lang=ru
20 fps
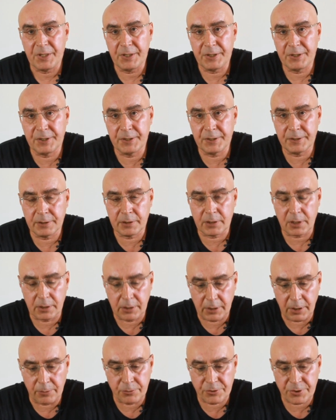и,
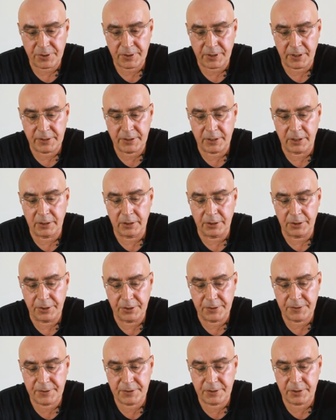как я уже сказал,
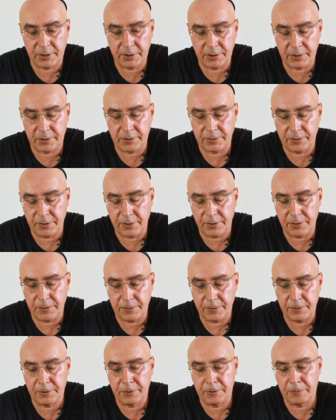и с э,
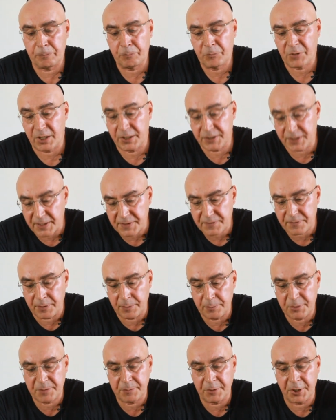э,
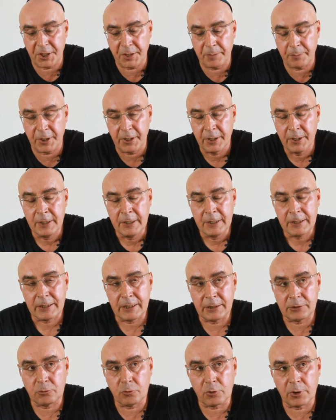хозяйственными изменениями,
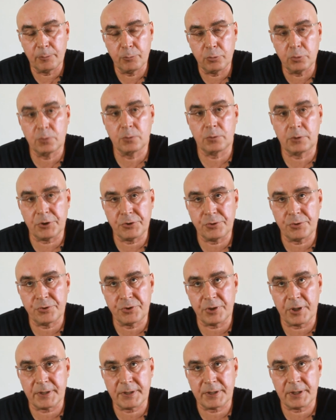которые будут
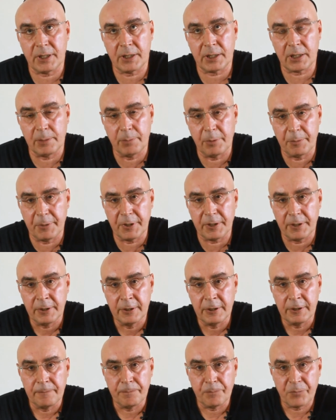ощущаться арабами
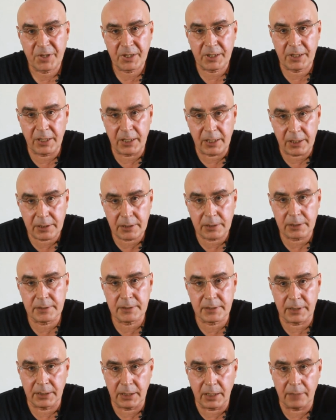как
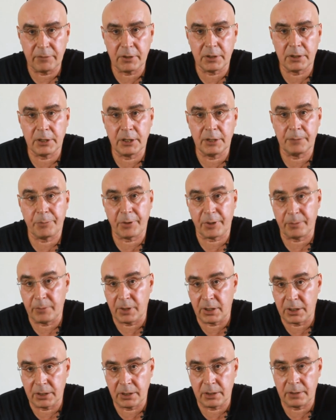заявленная
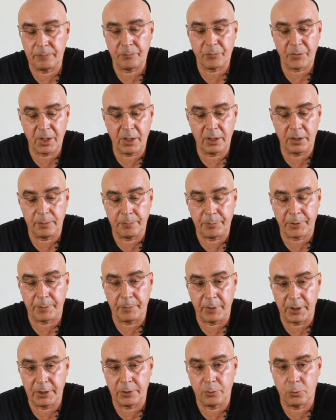прямая, э,
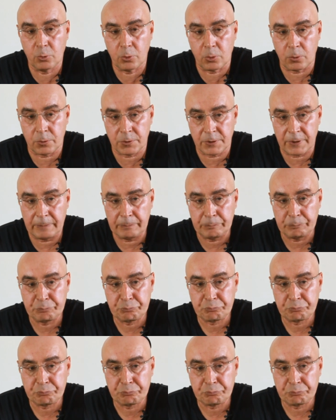прямая угроза.